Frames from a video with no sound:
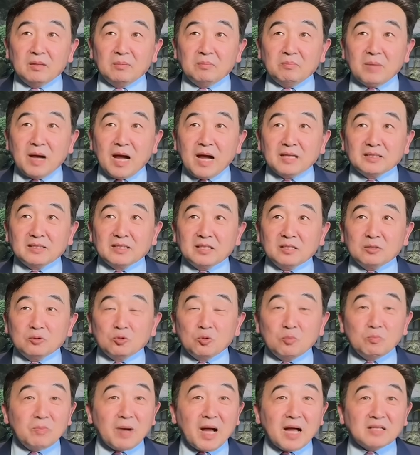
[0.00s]
把这个
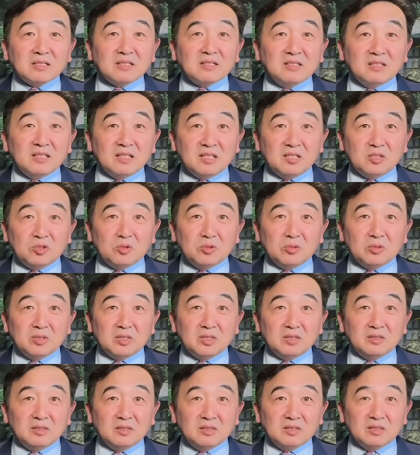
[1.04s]
顿巴斯地区
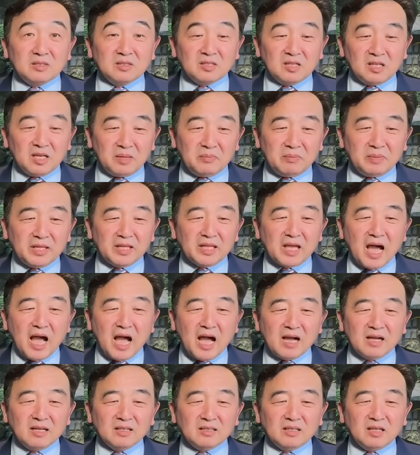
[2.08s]
跟克里米亚，
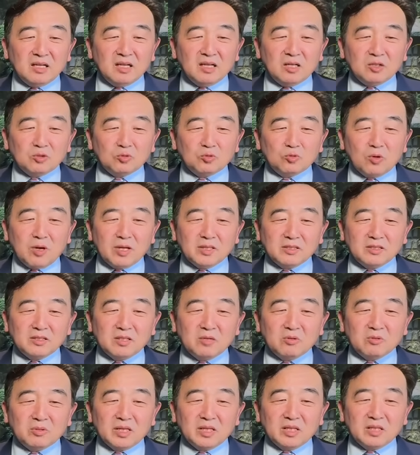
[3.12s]
呃，转
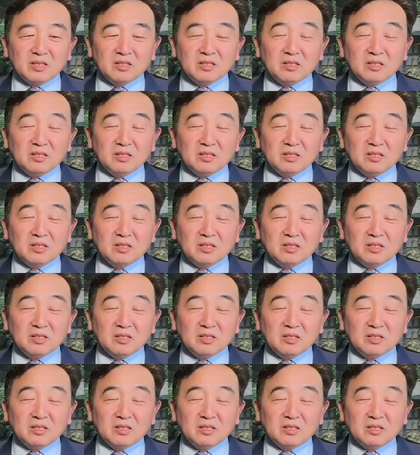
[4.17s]
交给